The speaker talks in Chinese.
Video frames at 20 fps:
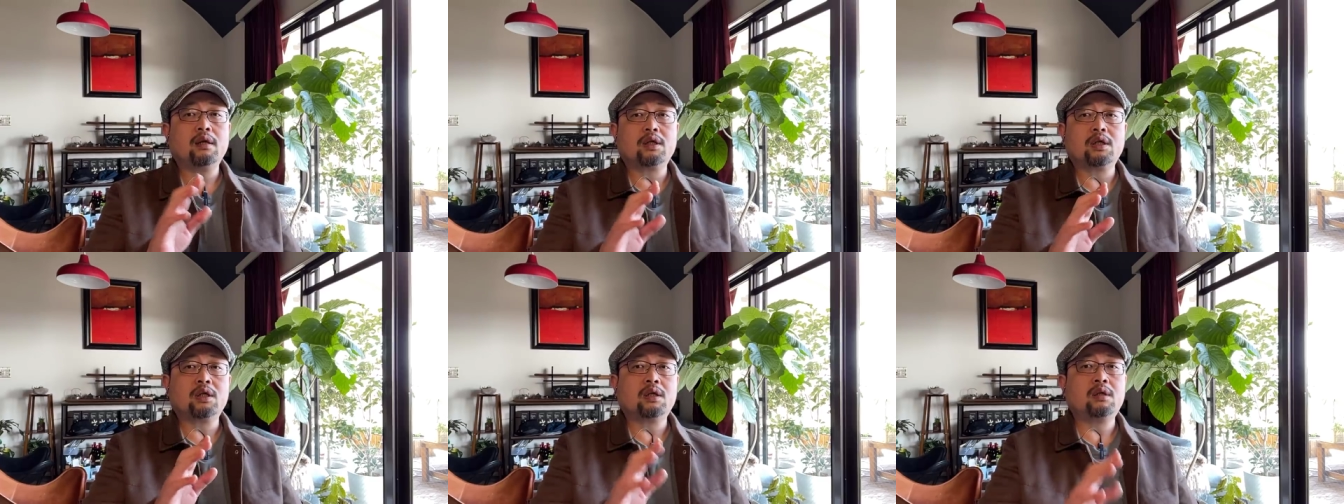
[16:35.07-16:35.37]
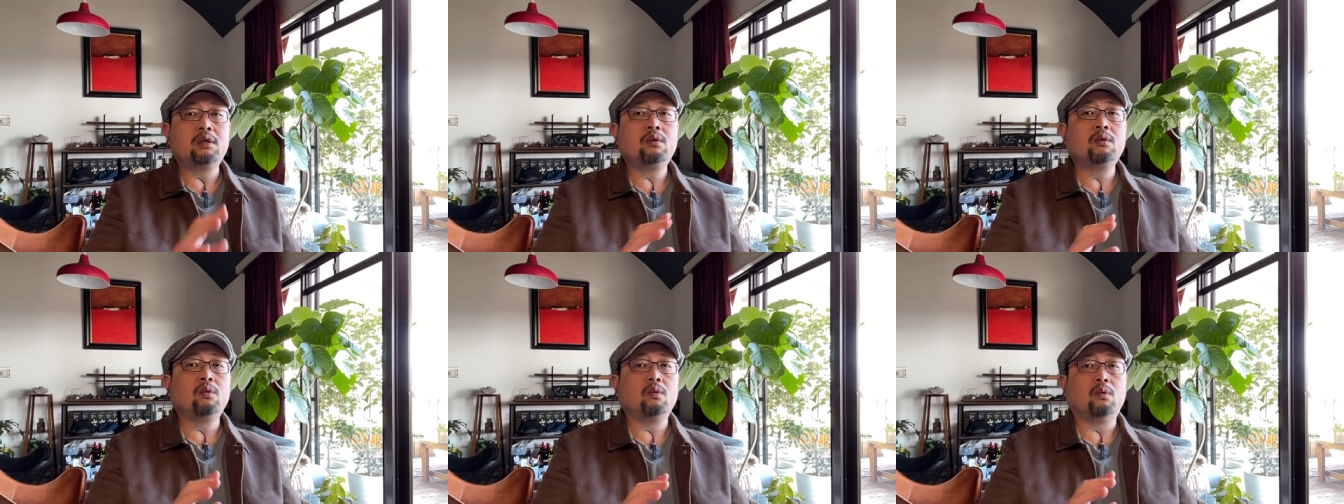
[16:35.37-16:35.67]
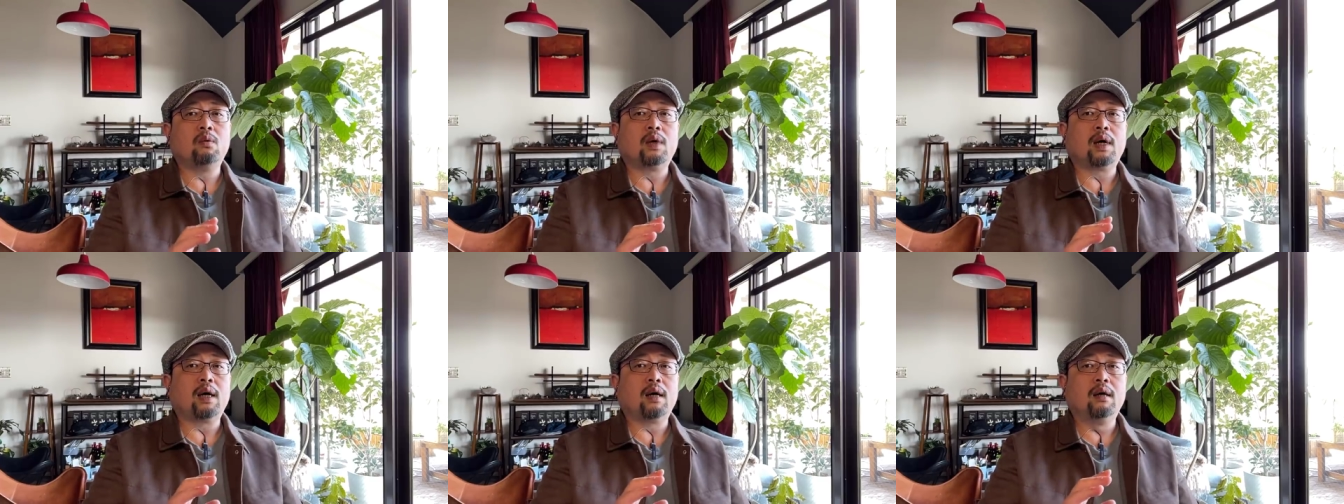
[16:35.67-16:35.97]
尸
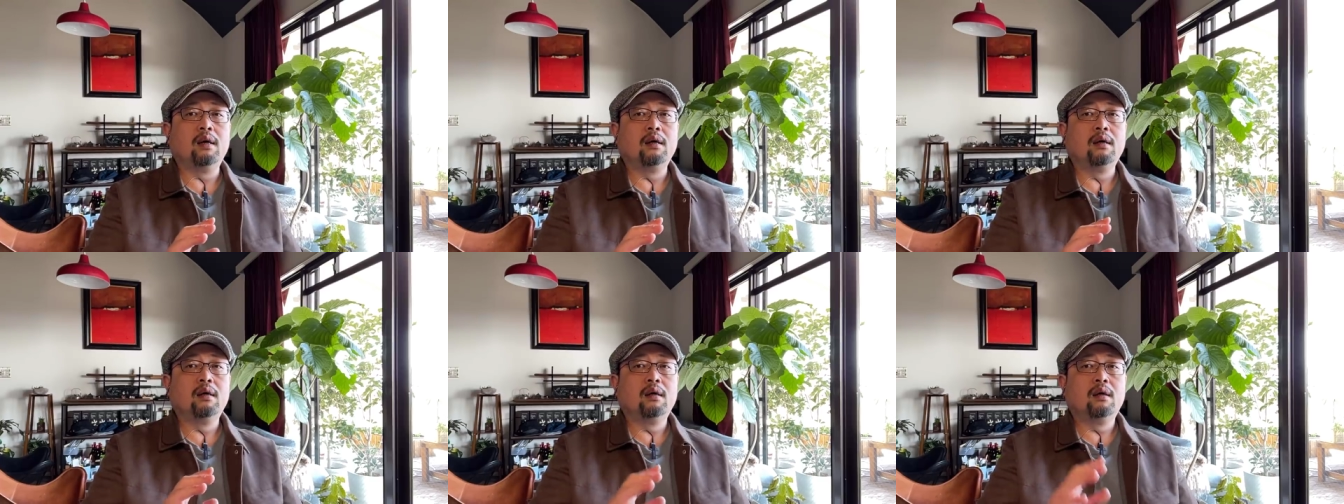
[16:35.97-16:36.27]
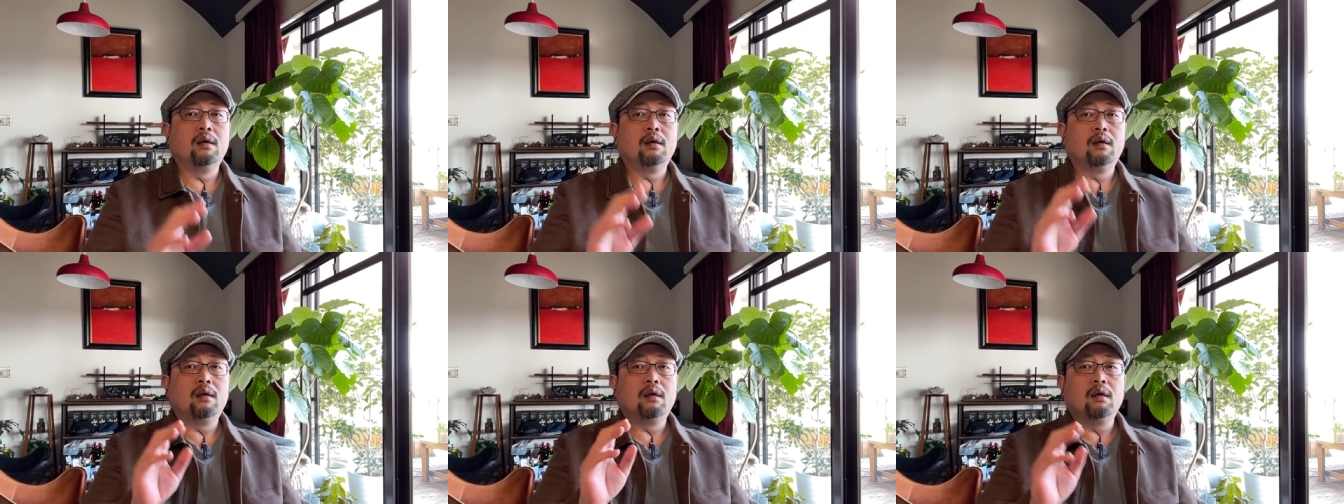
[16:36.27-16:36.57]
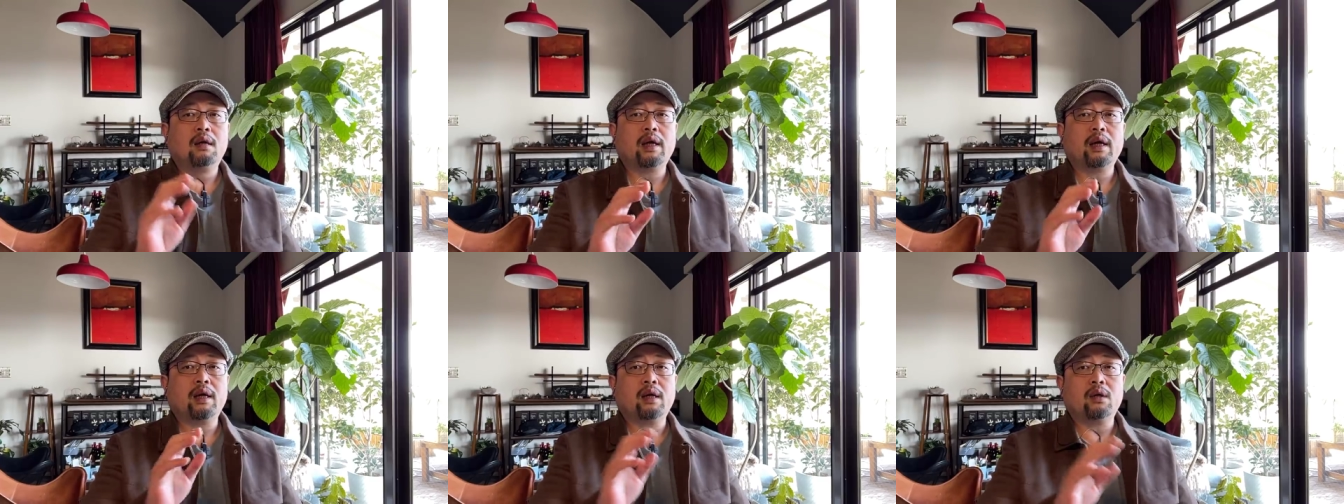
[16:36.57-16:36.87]
骨啊。
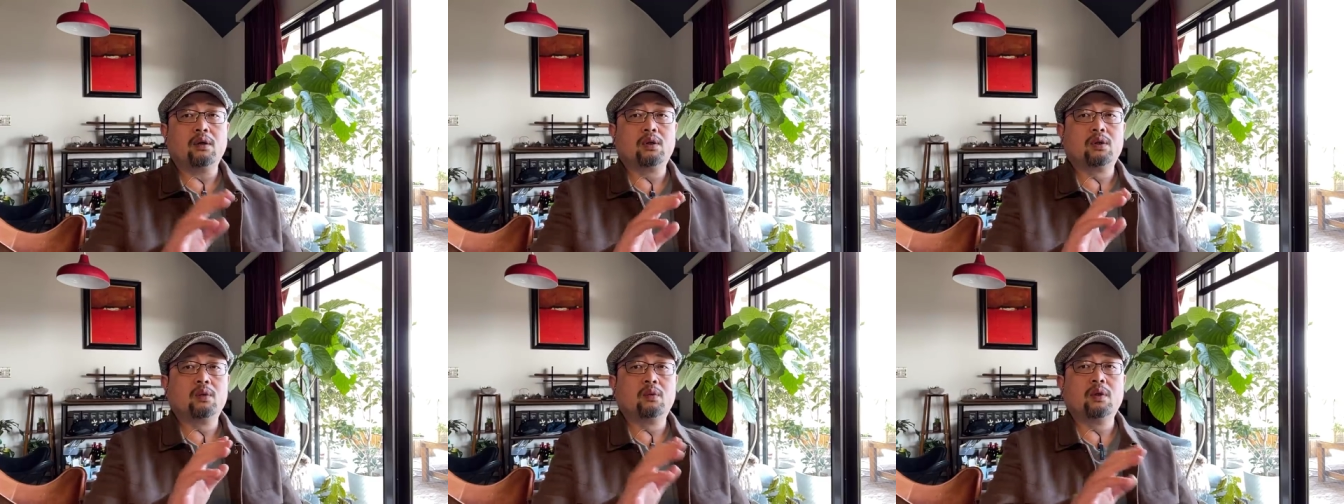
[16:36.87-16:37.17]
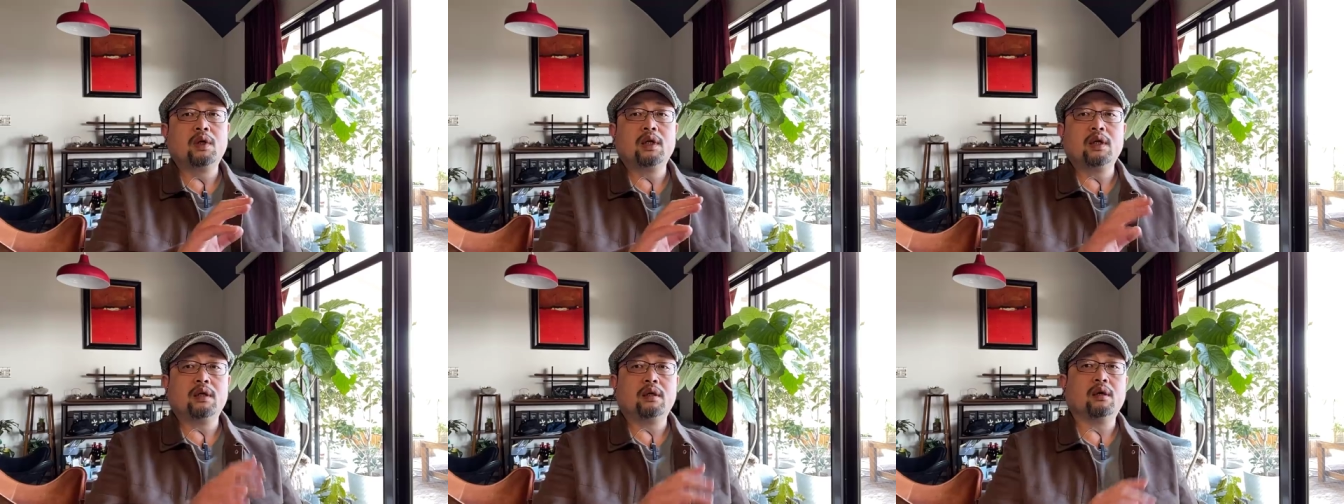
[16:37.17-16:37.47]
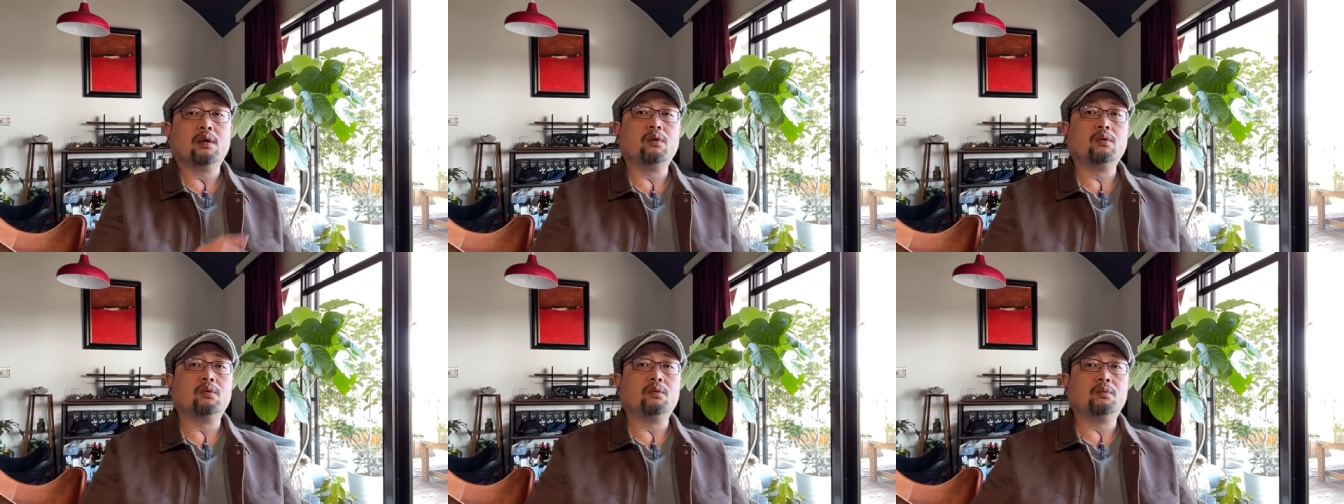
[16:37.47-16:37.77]
垒出了这
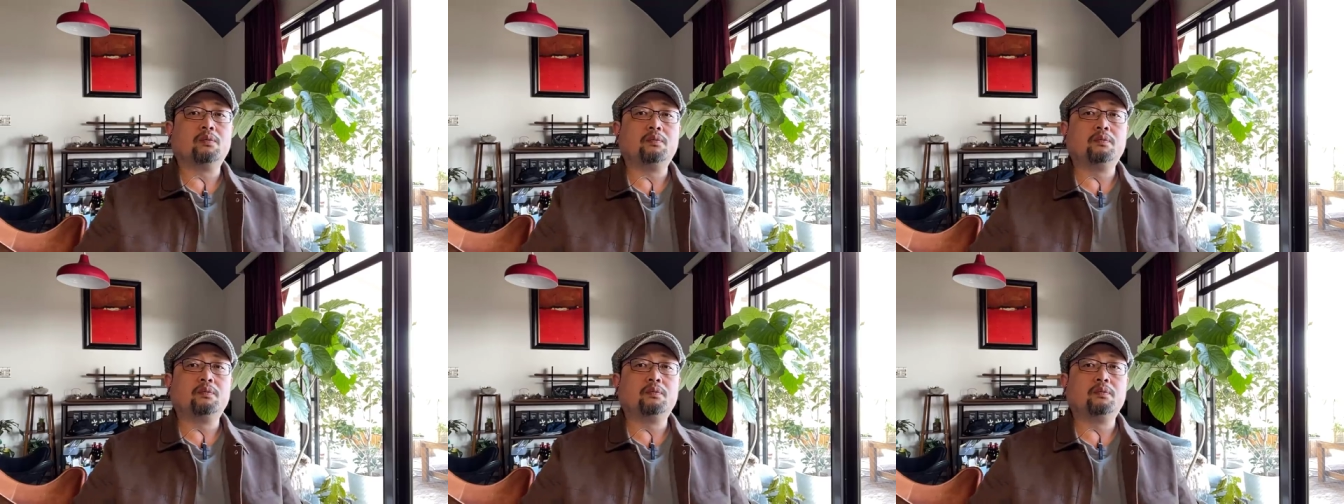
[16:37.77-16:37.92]
条路，